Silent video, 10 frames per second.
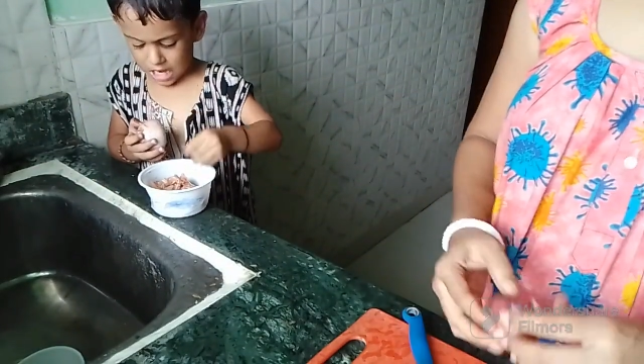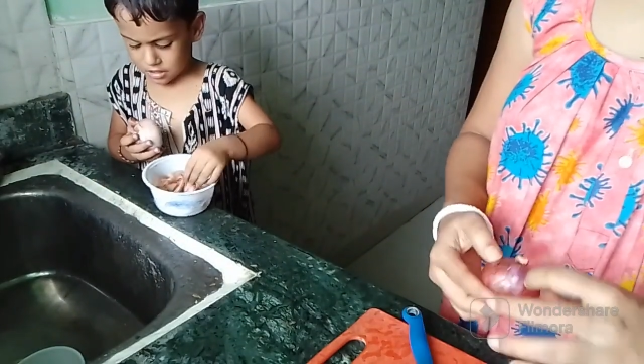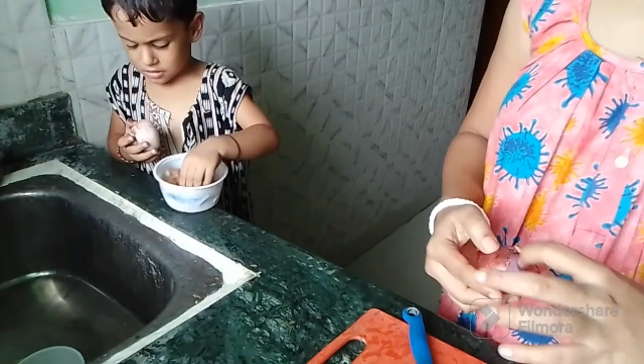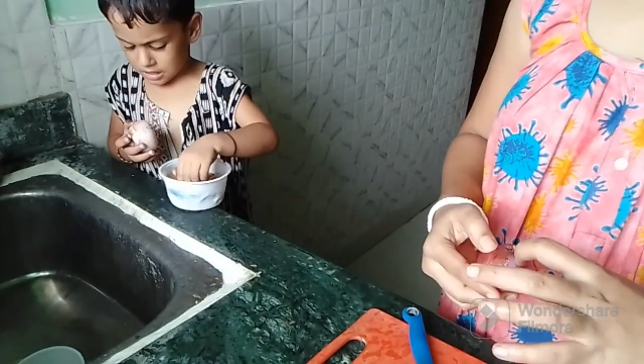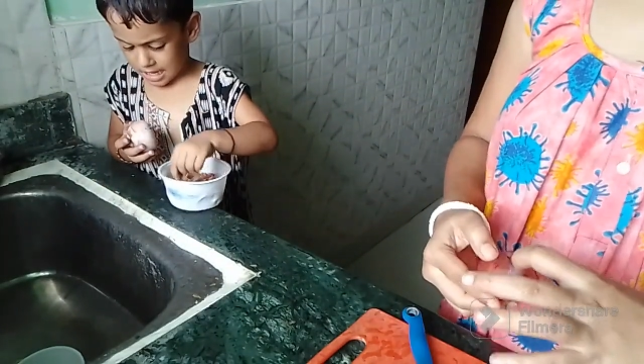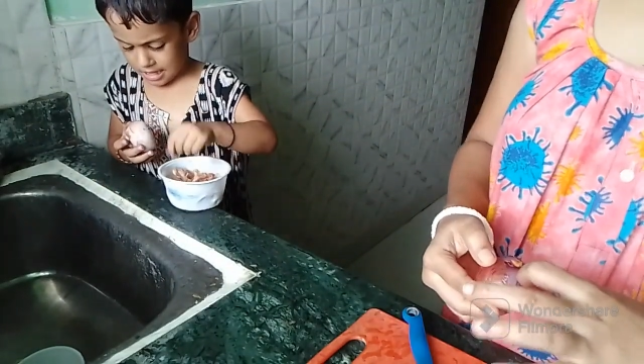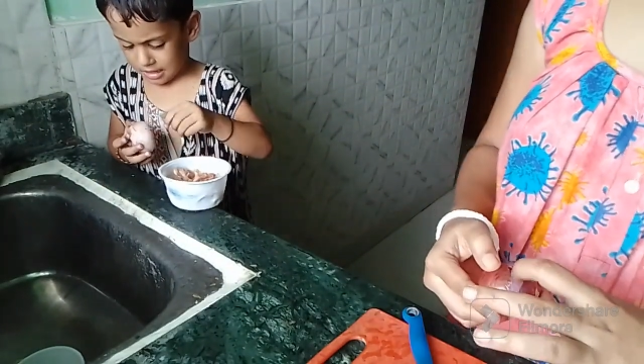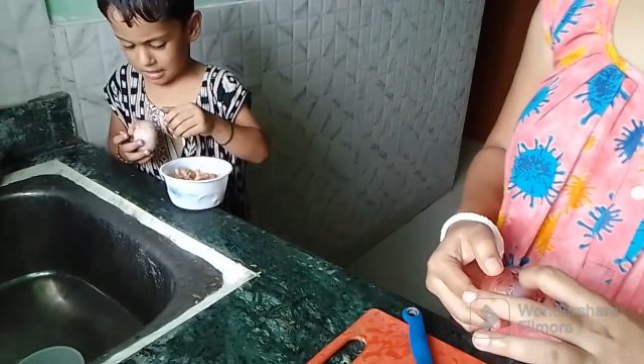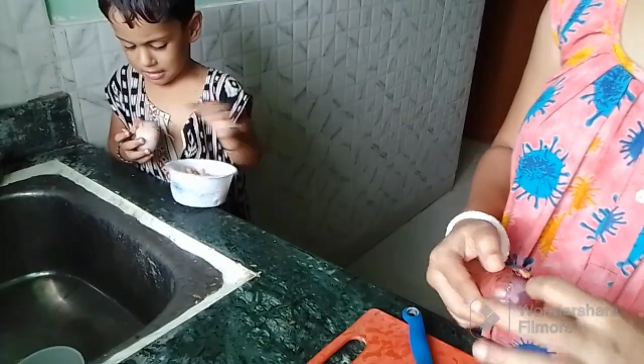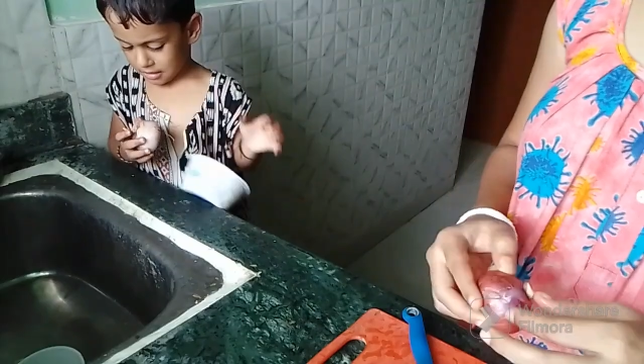দিন সময়
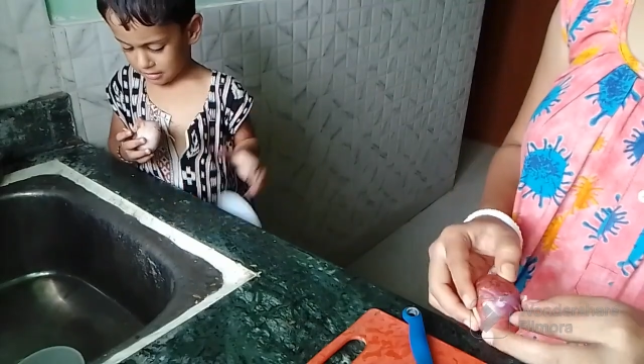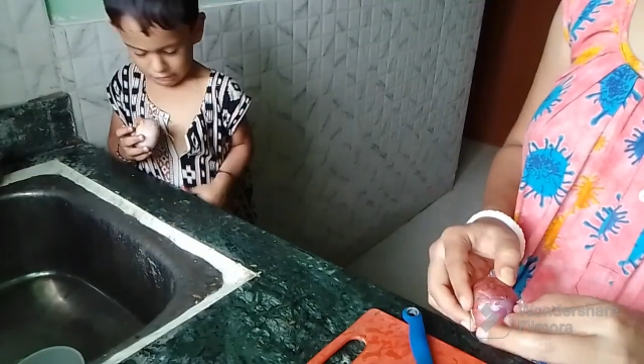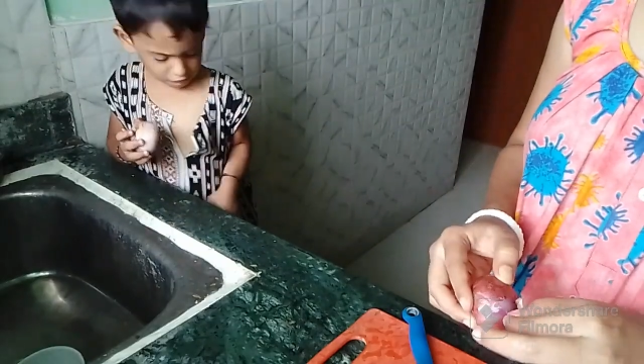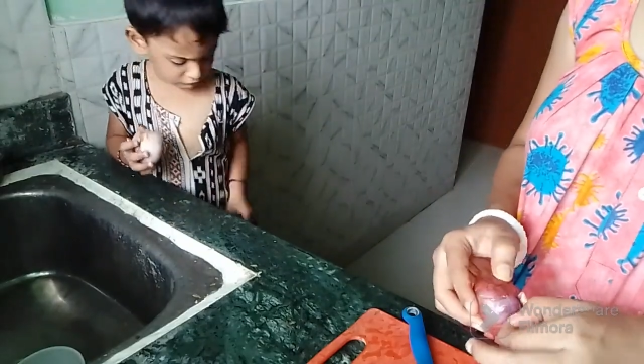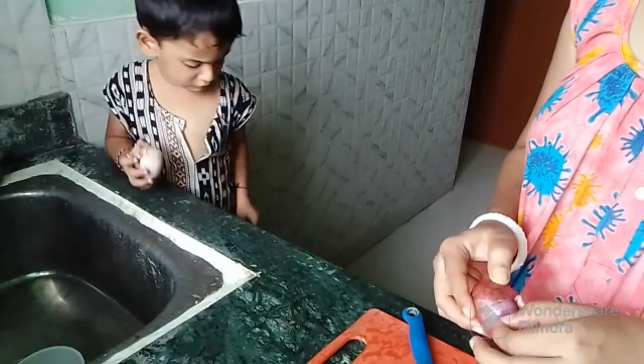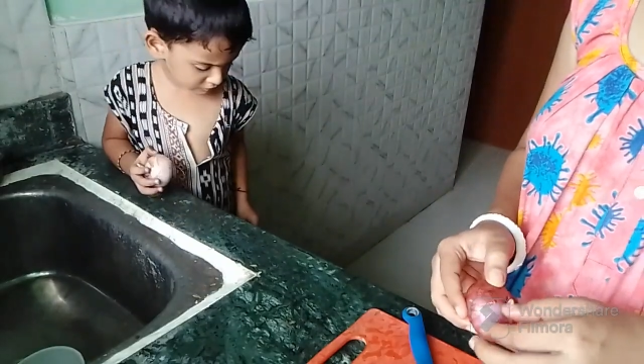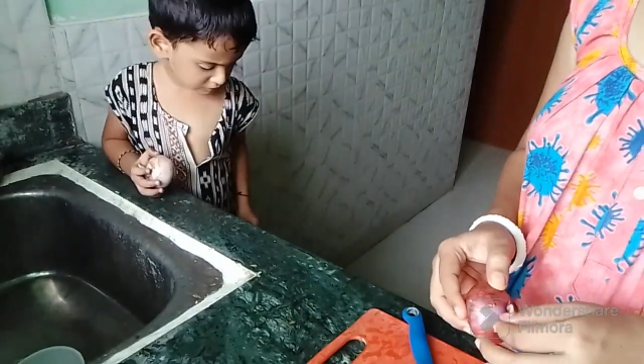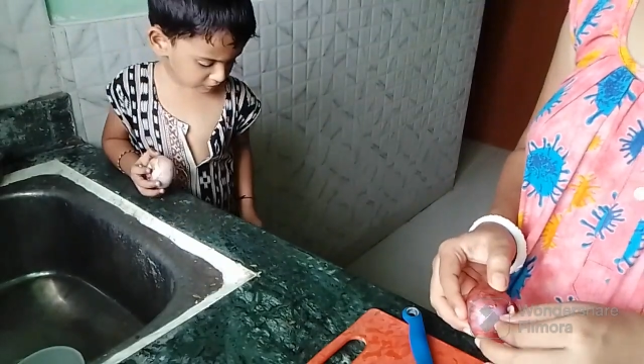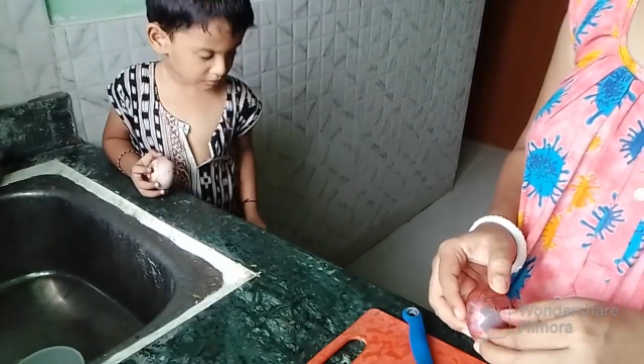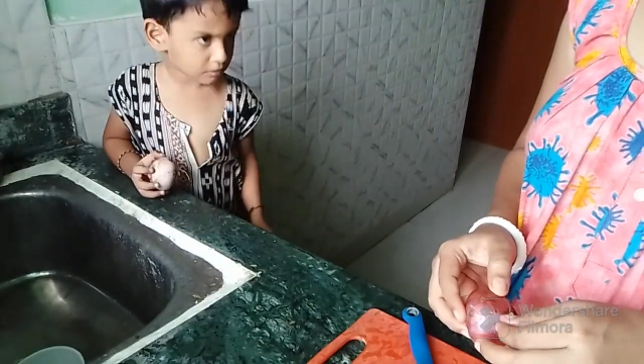পেরিয়ে যায় কখন যে
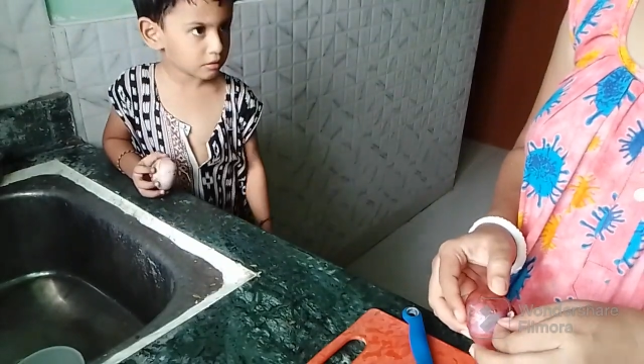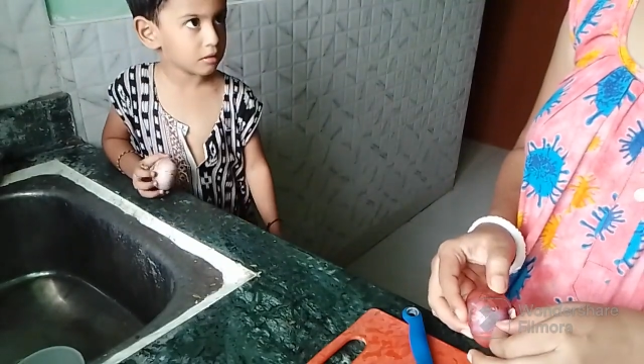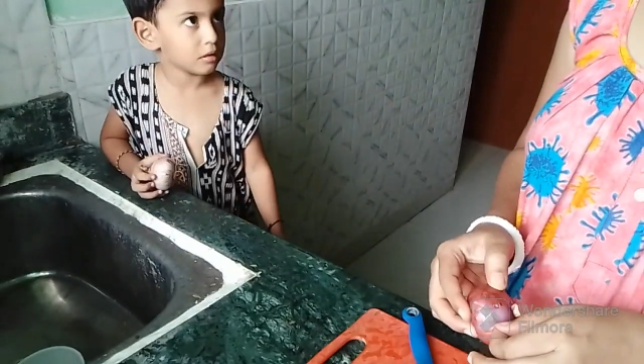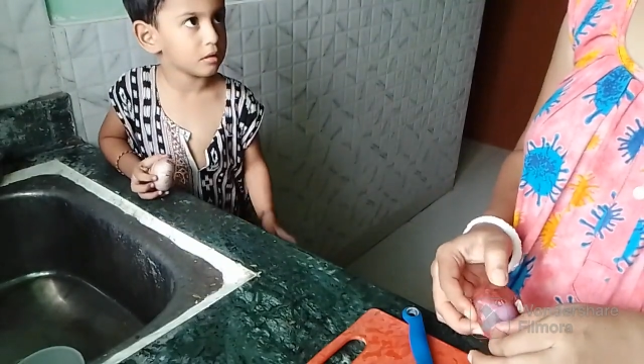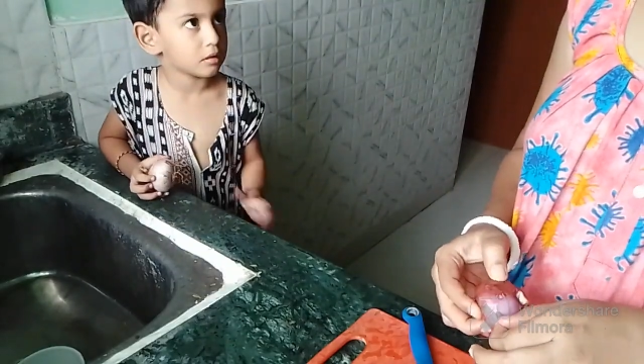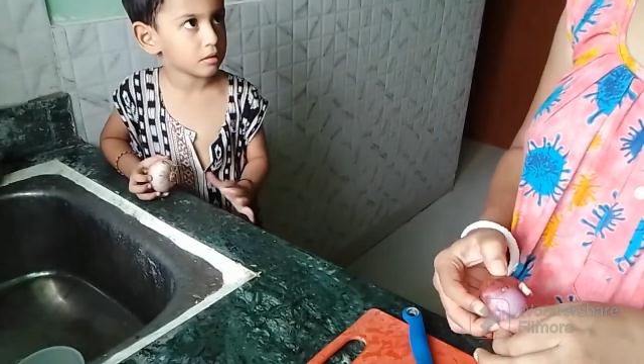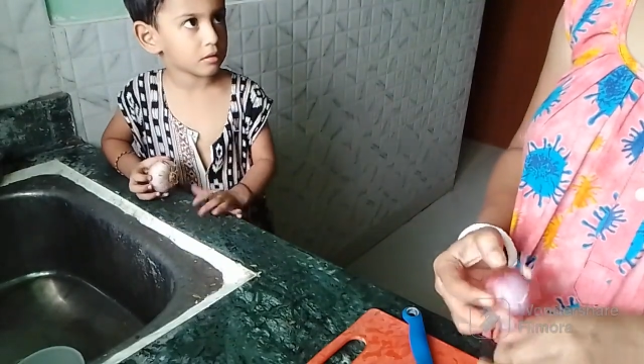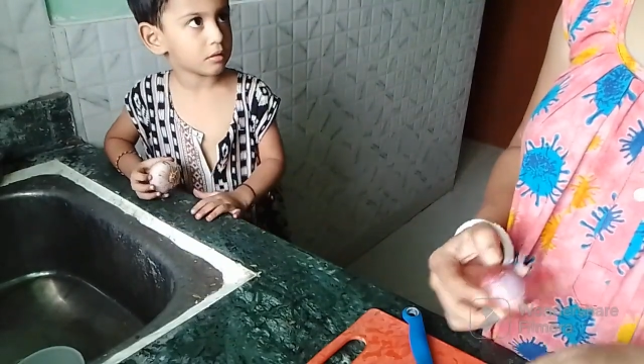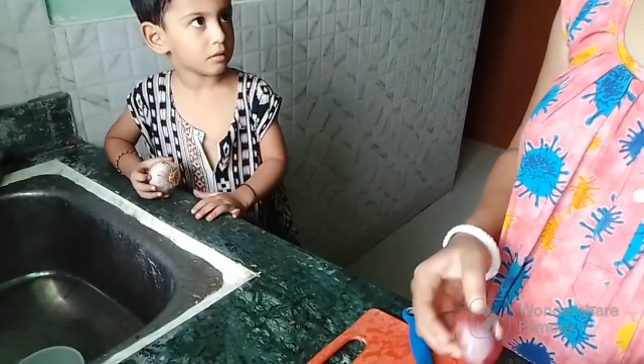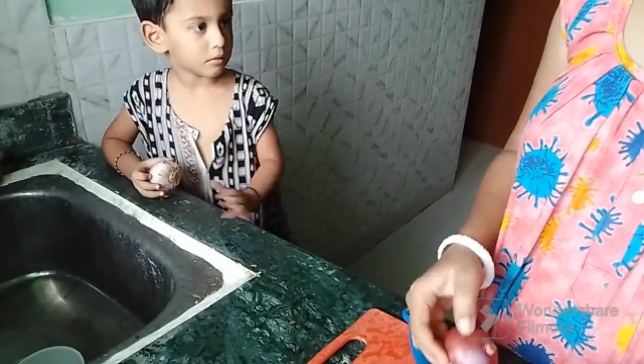ভিডিও
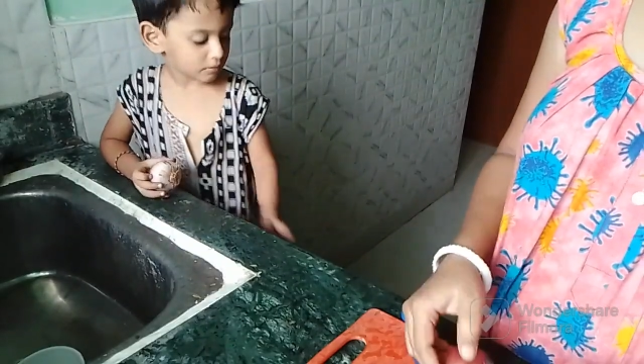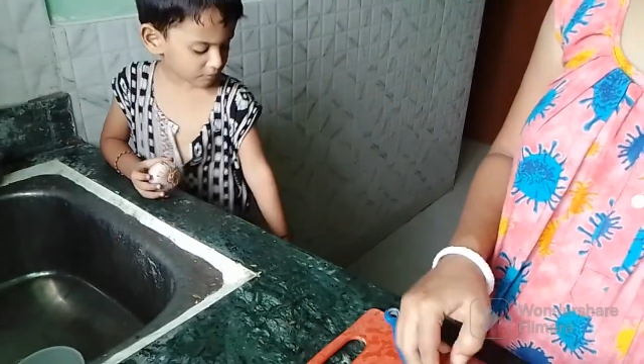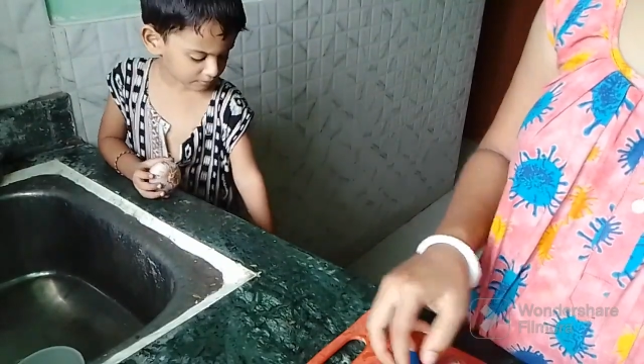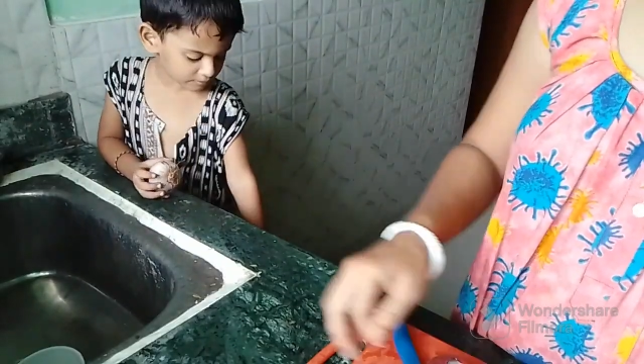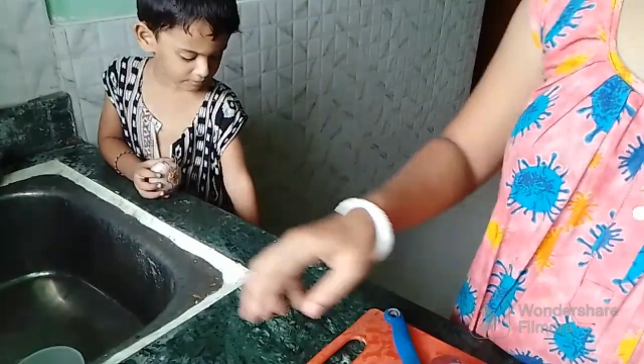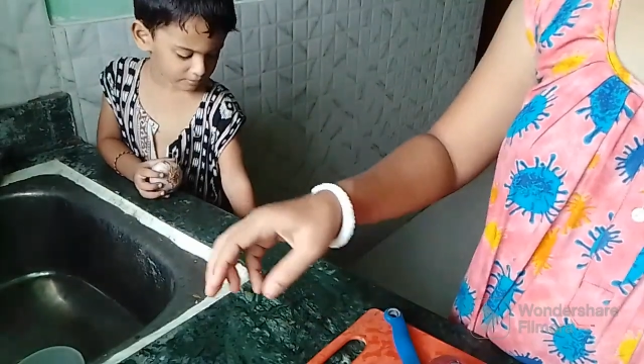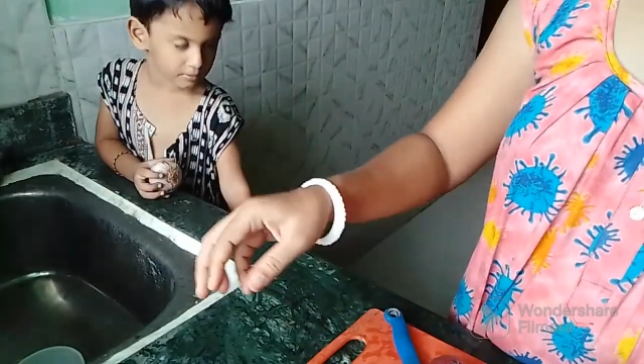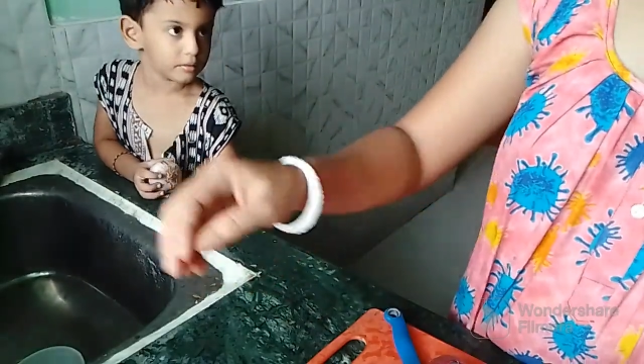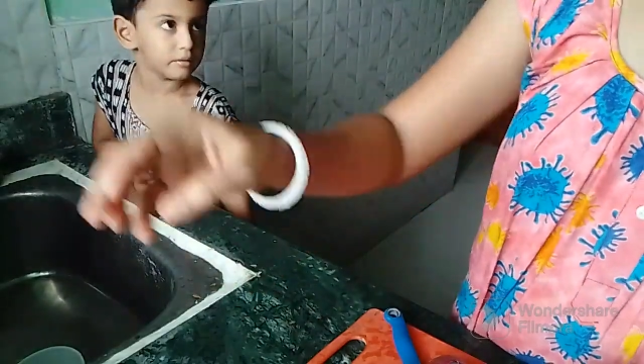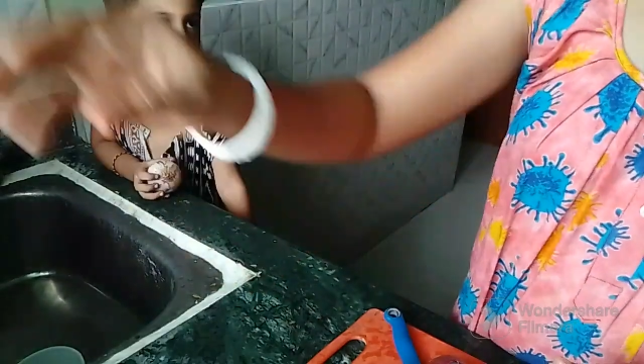বললাম না যা
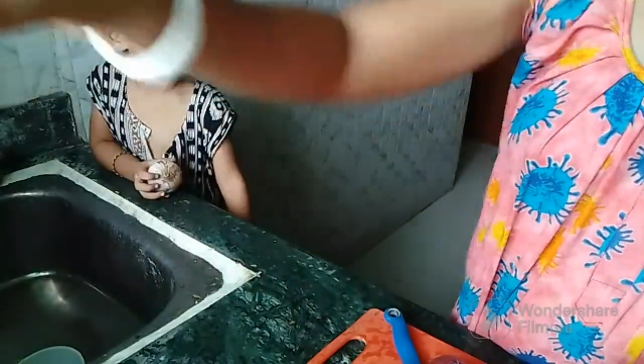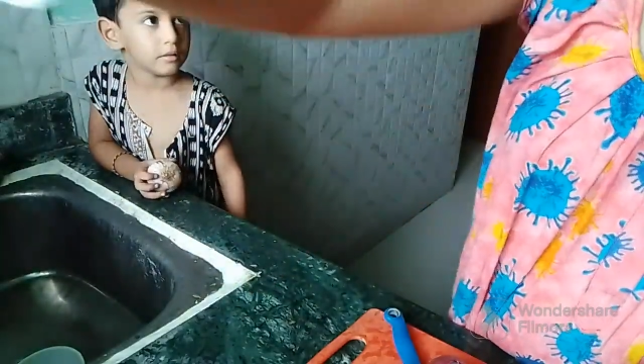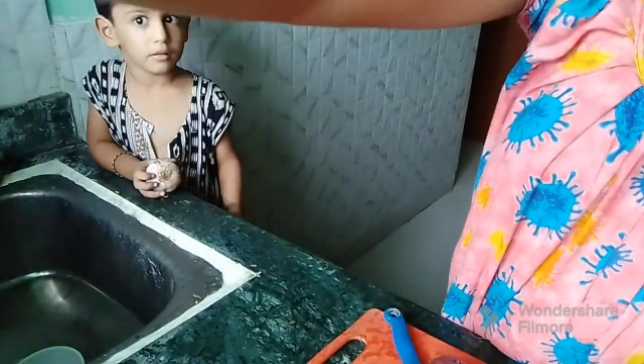বললাম তাই